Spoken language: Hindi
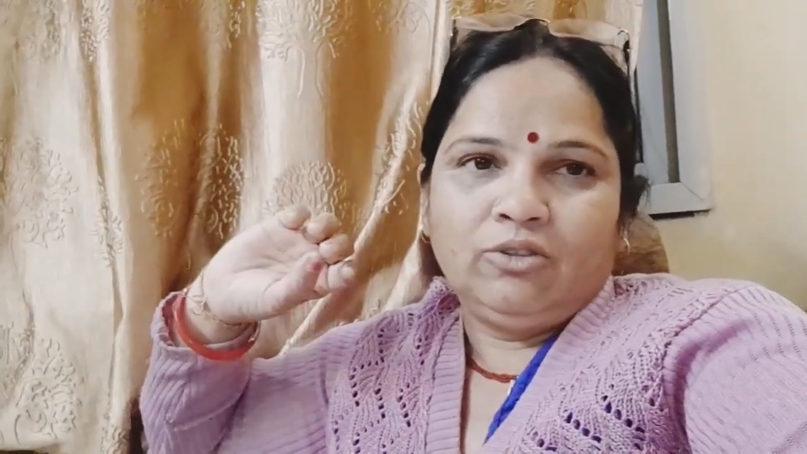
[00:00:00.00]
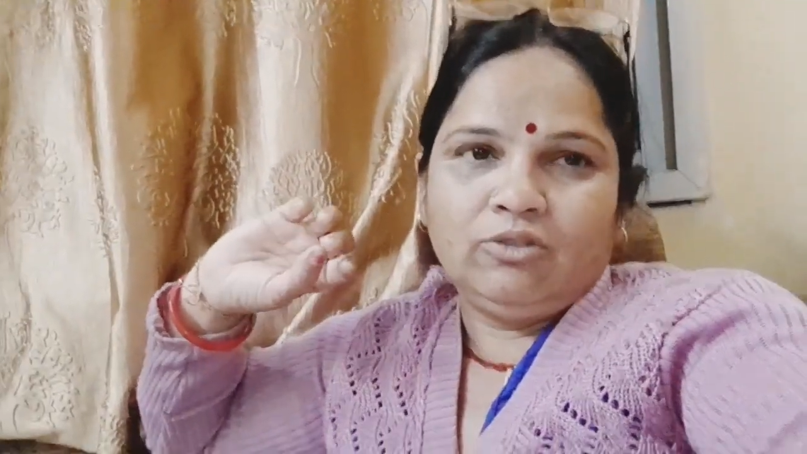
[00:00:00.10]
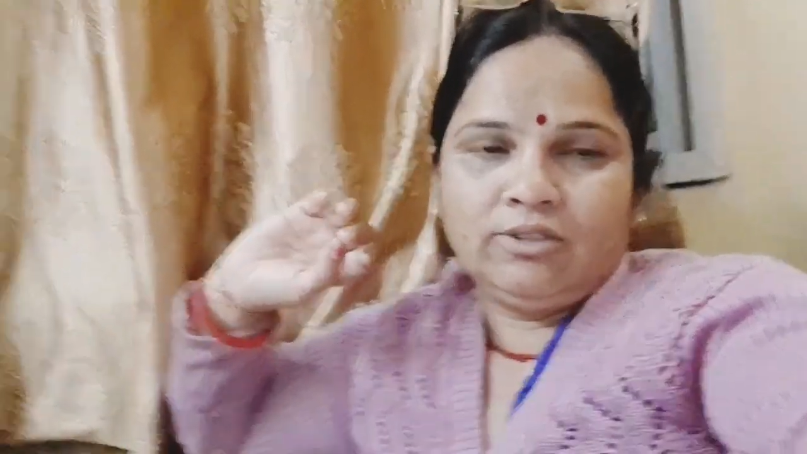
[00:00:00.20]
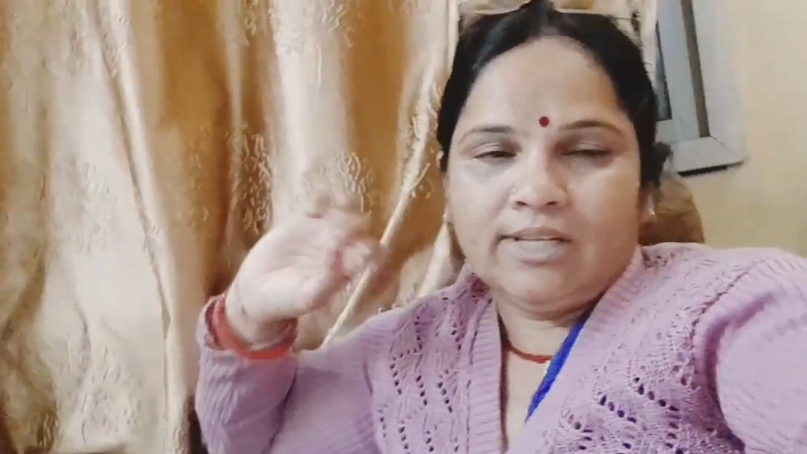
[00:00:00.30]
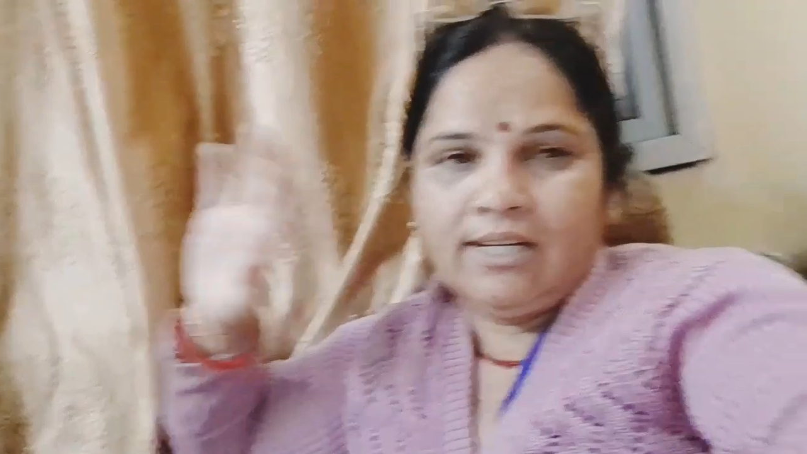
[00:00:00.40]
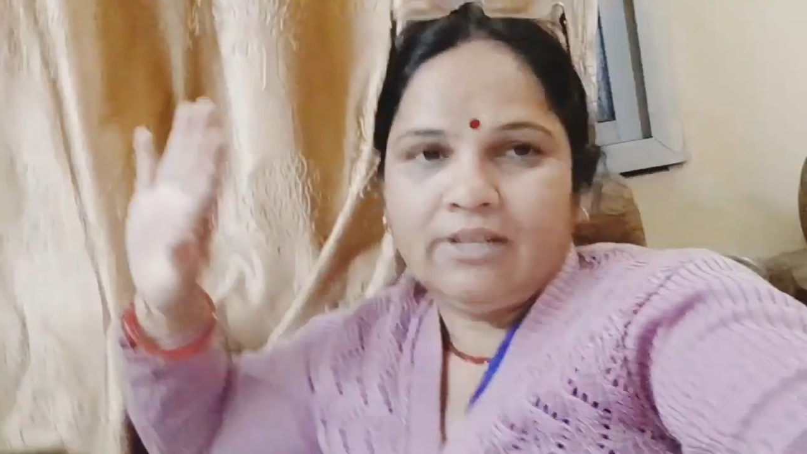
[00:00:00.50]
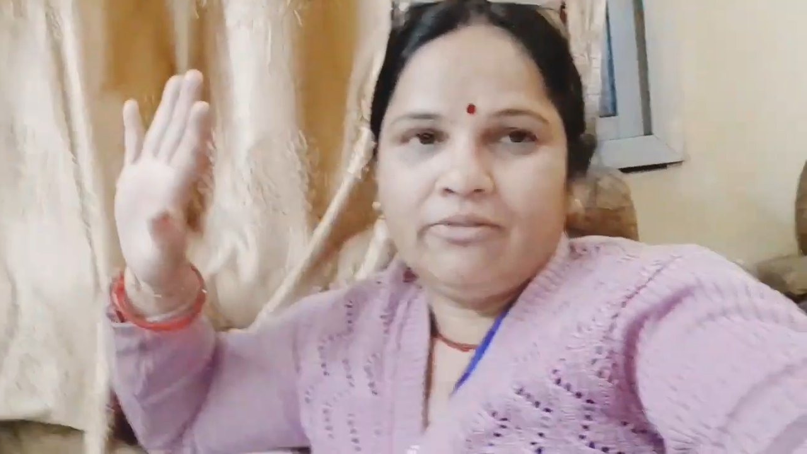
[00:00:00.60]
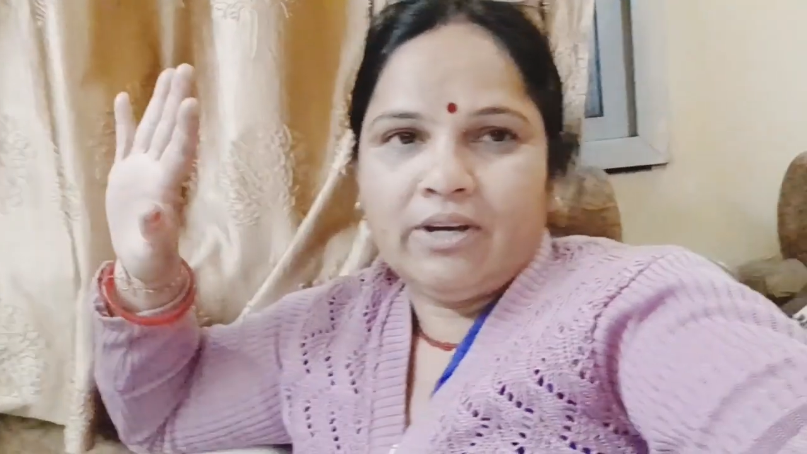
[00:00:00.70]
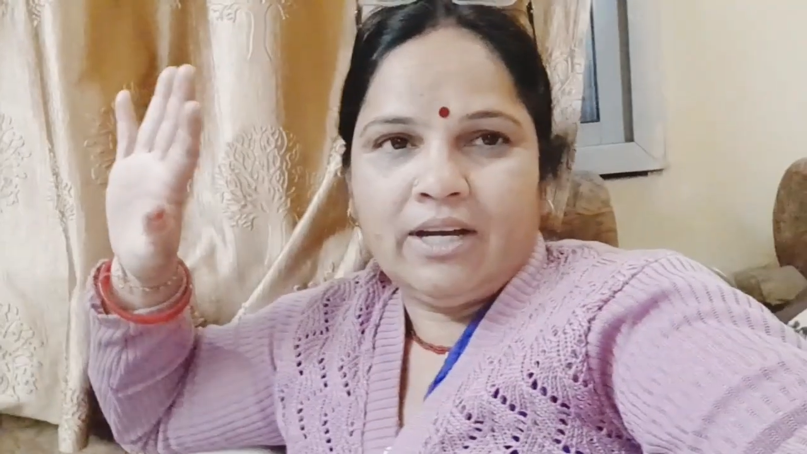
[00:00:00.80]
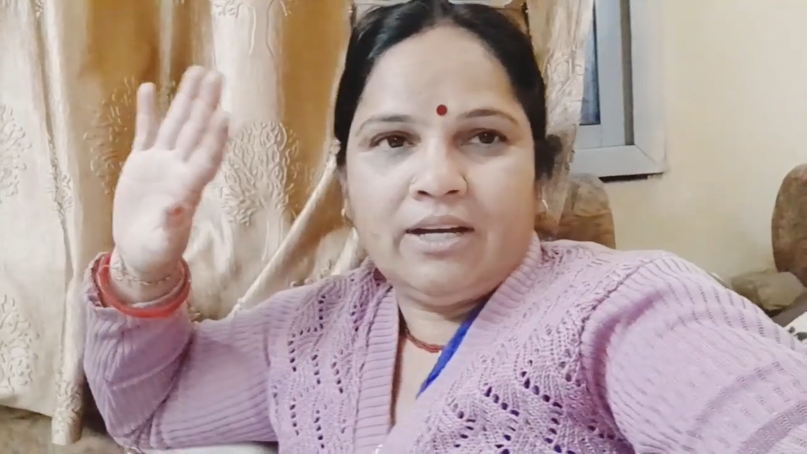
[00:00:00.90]
तो चलिए
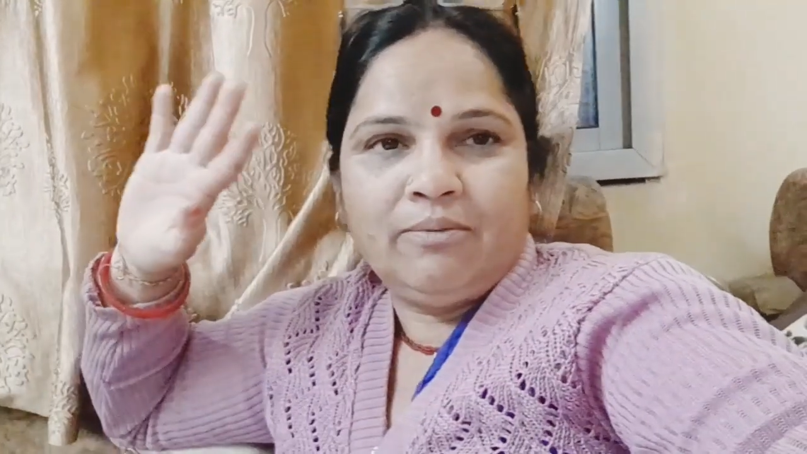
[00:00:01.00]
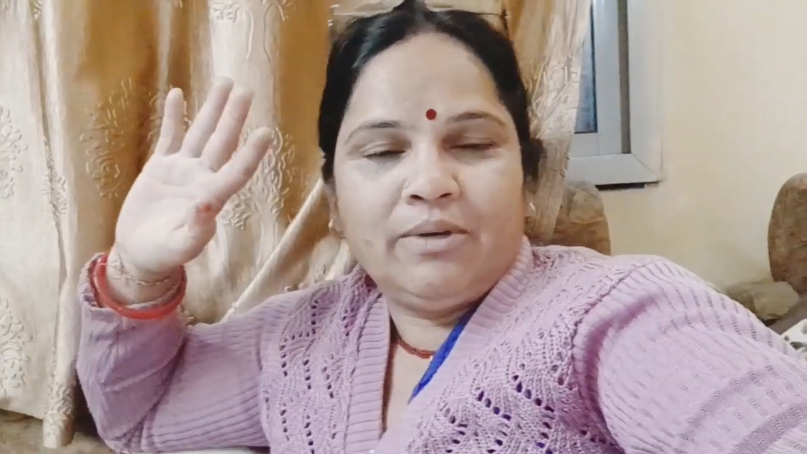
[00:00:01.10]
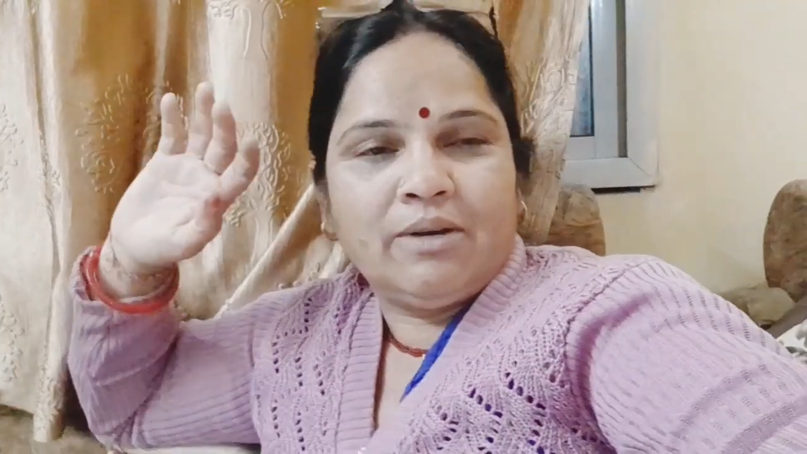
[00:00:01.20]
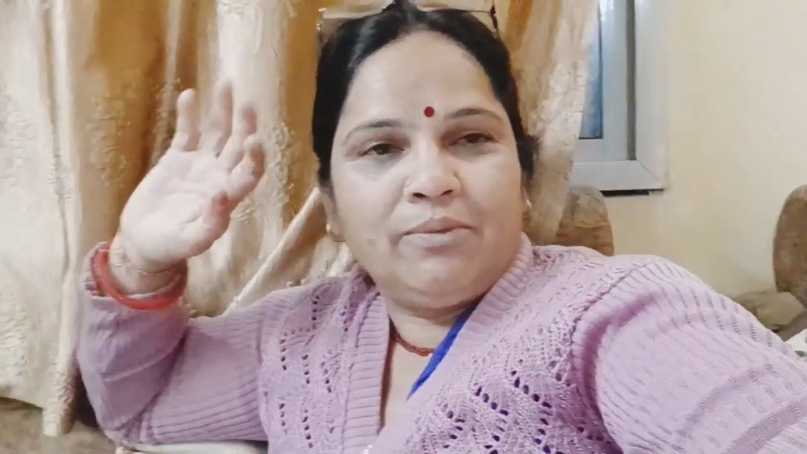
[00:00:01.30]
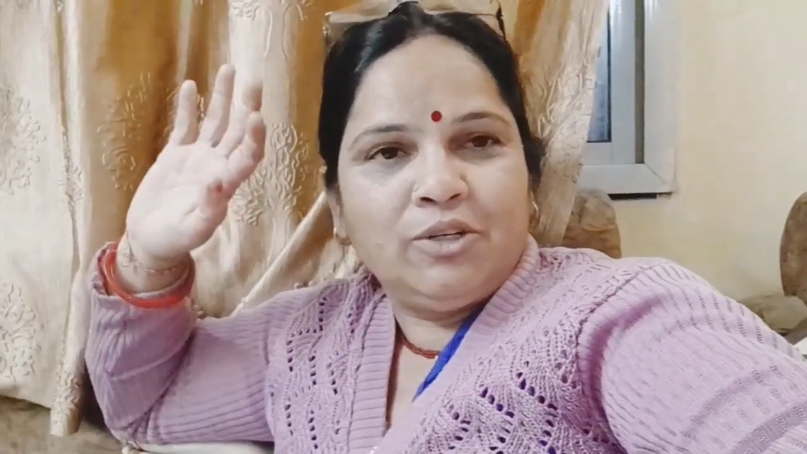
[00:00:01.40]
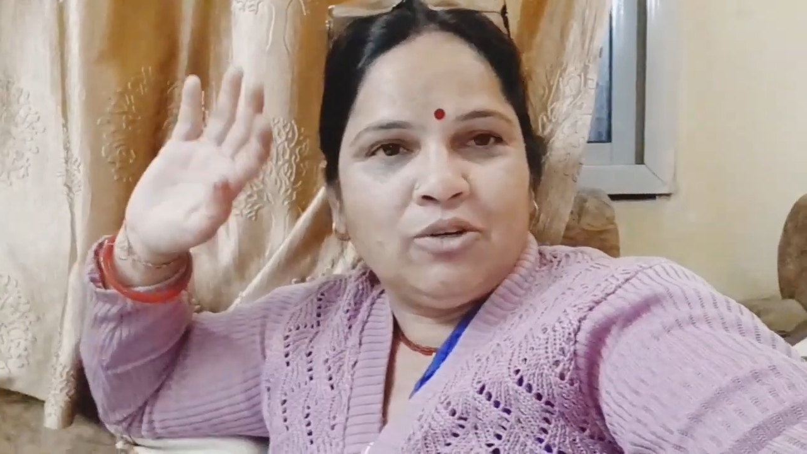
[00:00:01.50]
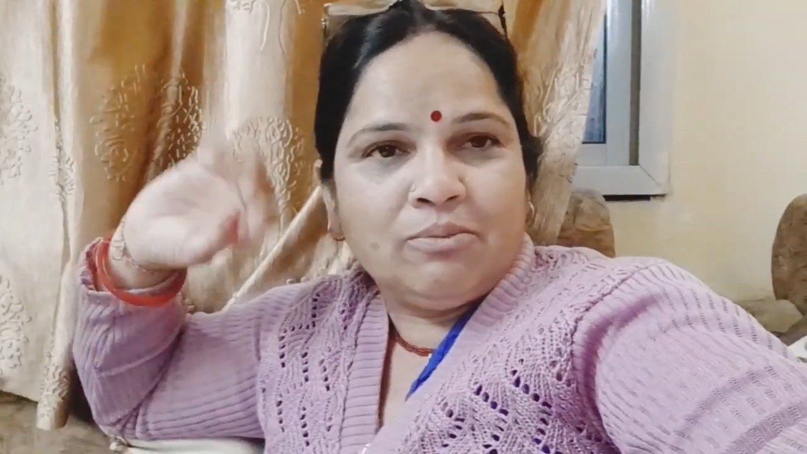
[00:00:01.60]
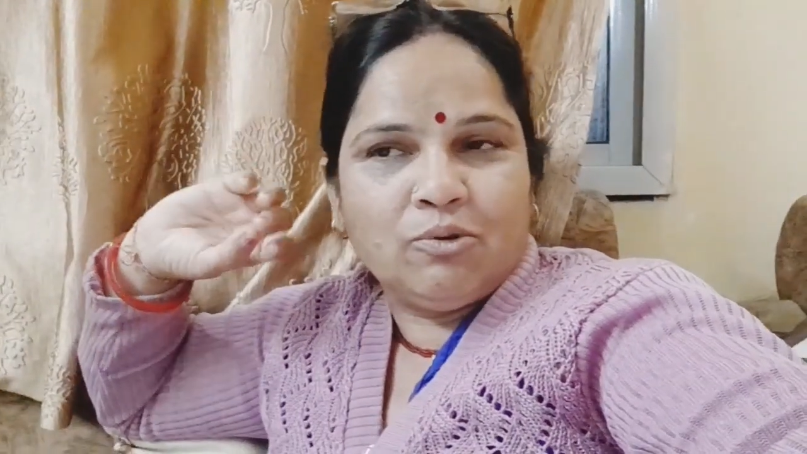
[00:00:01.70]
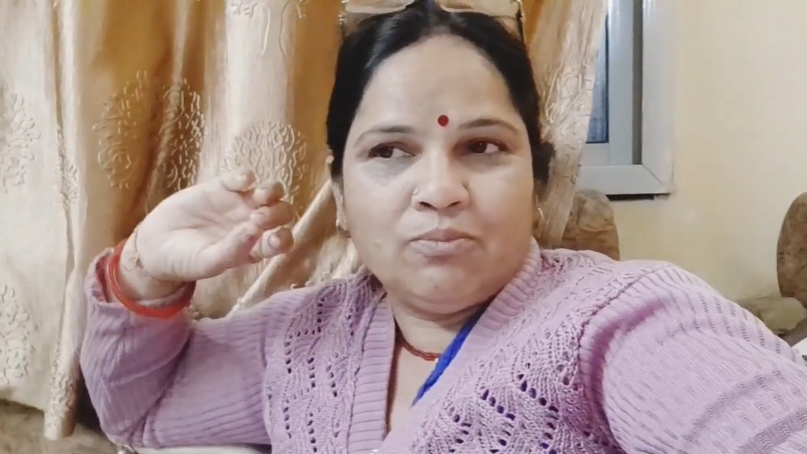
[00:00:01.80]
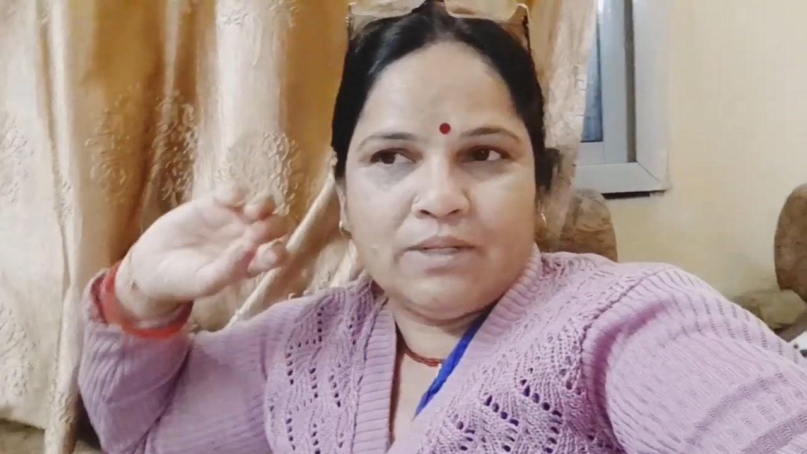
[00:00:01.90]
फ्रेंड मेरा वीडियो आपको